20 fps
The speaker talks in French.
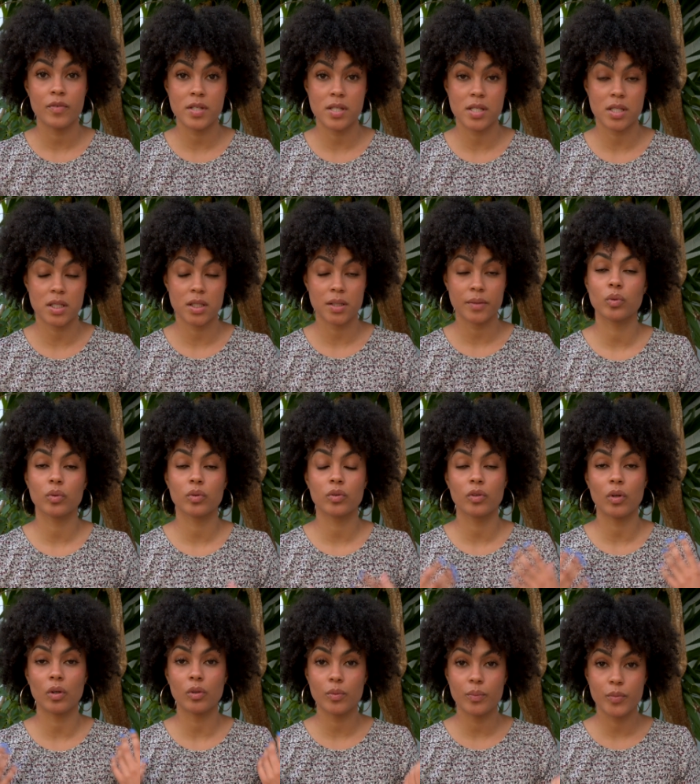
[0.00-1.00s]
physique.
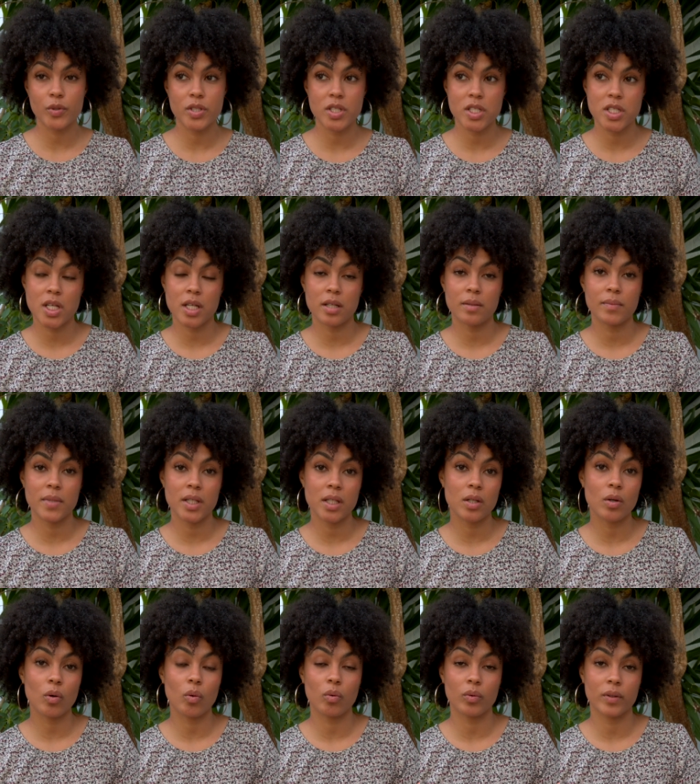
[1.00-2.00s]
Donc dans le body
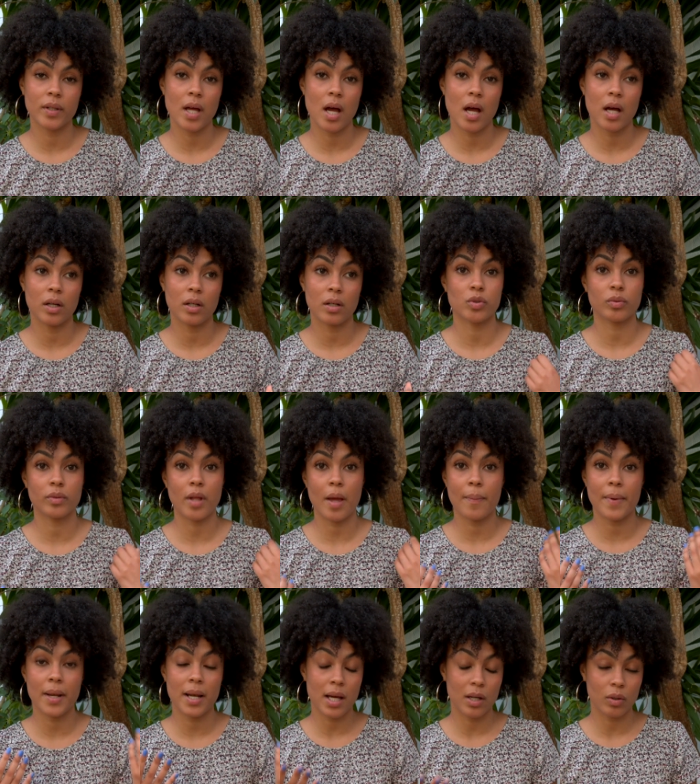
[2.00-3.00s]
shaming, on a ce qu'on
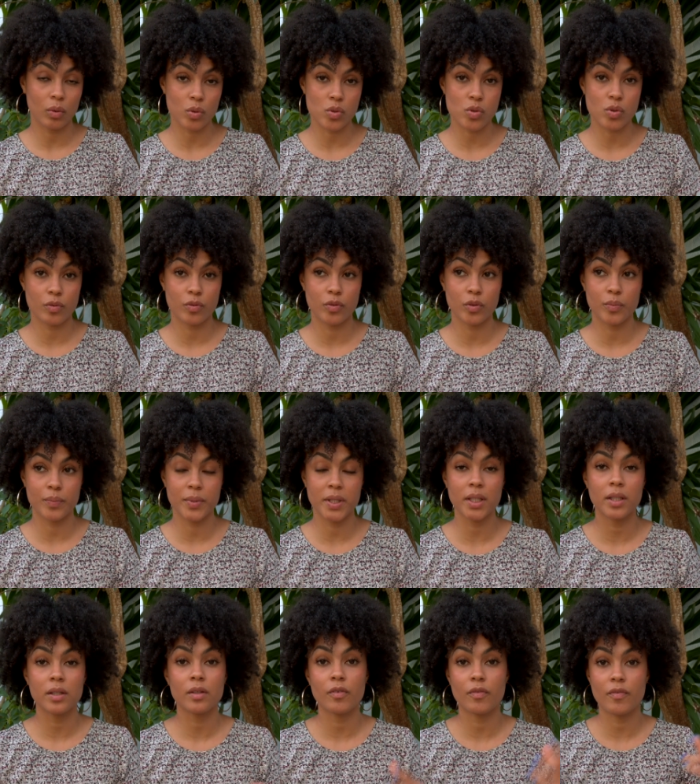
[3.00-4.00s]
appelle la
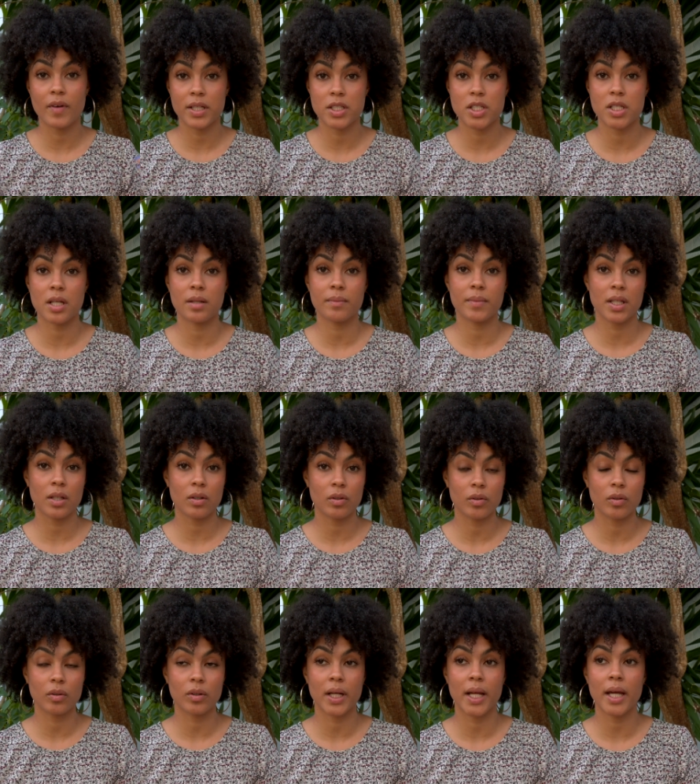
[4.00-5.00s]
grossophobie, fat shaming
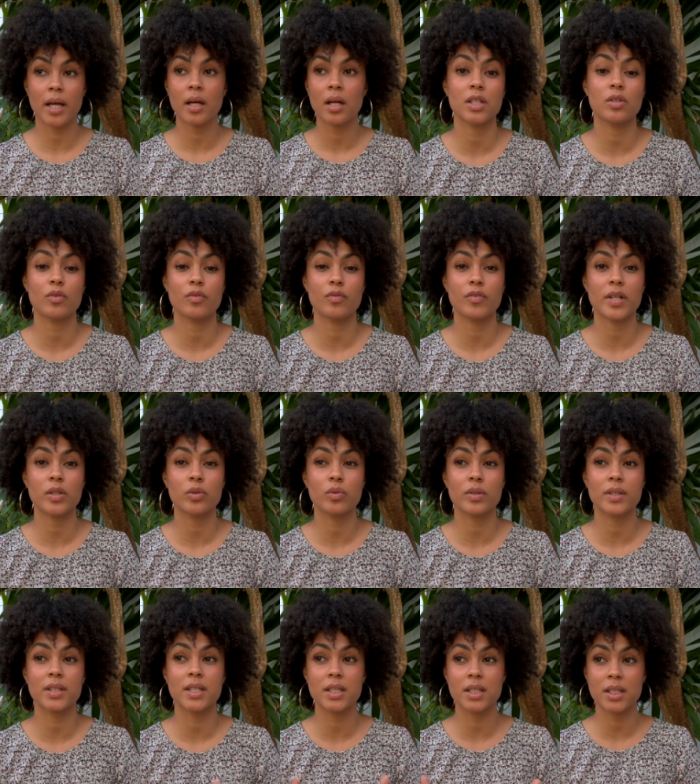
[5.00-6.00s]
en anglais, qui est le fait
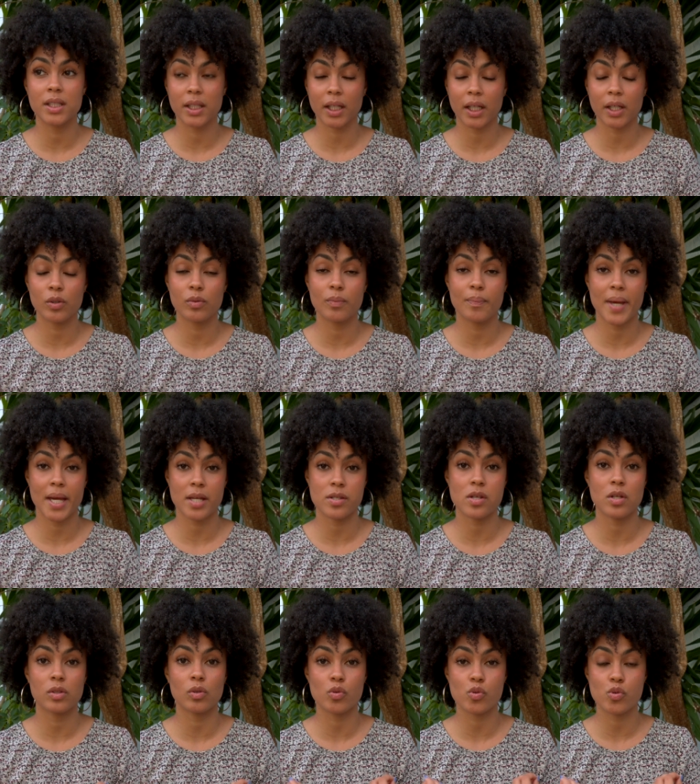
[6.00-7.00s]
de dénigrer une
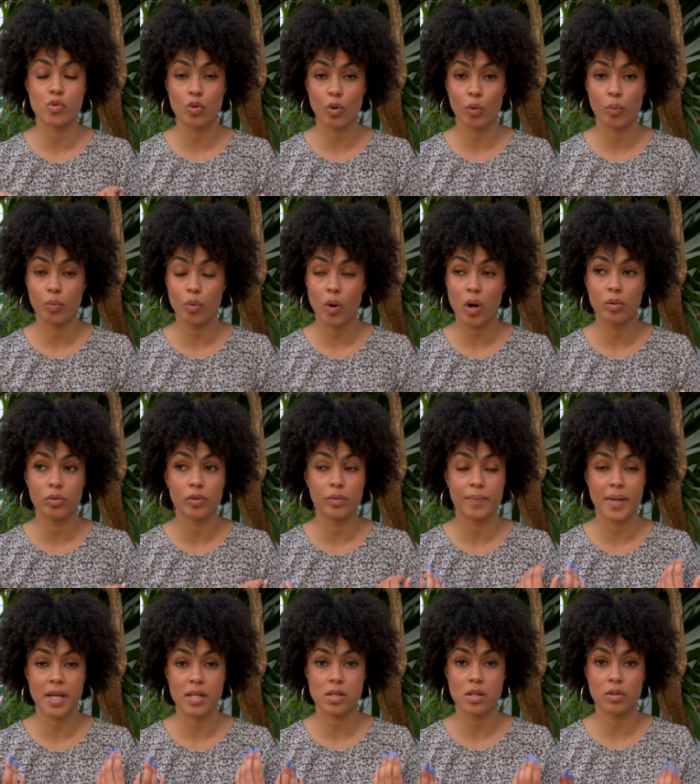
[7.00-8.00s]
personne en surpoids ou
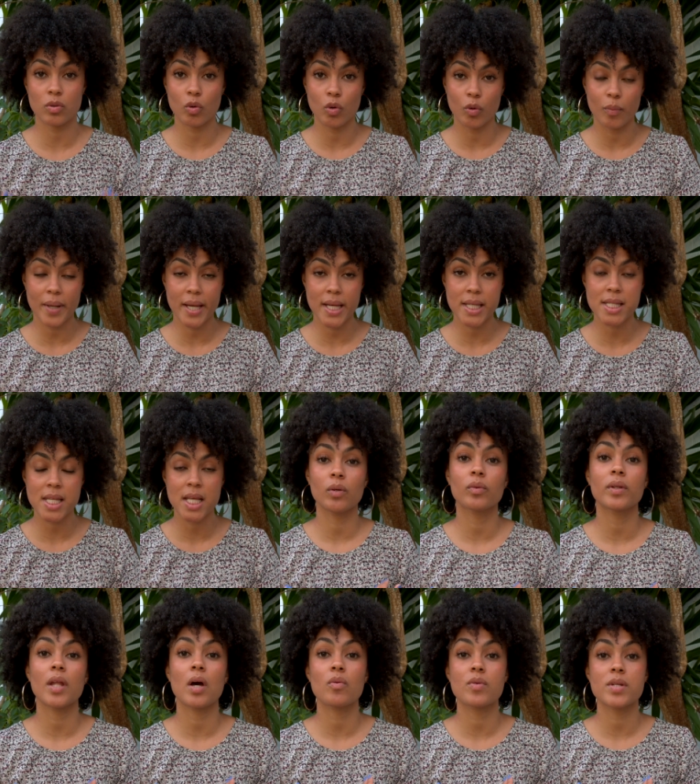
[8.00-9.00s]
une personne obèse. Et
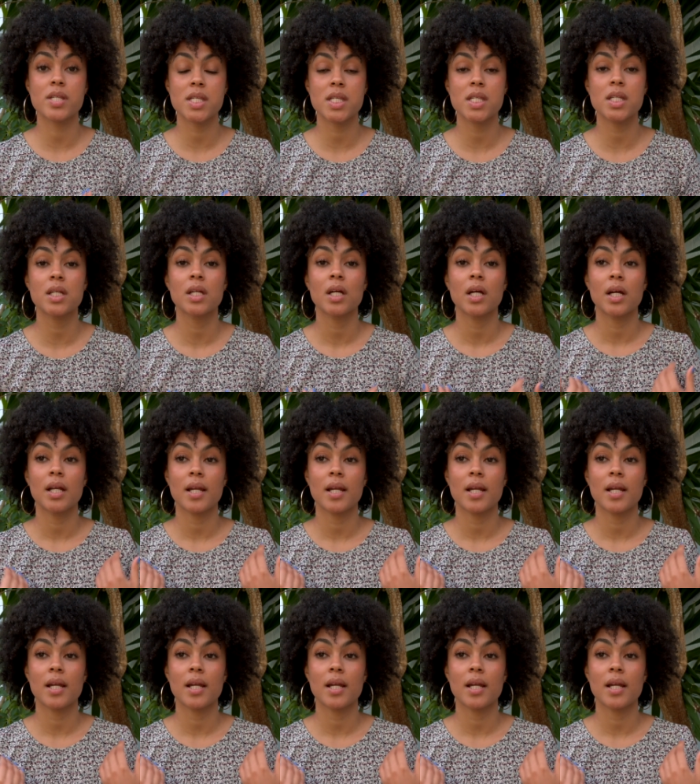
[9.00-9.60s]
on a aussi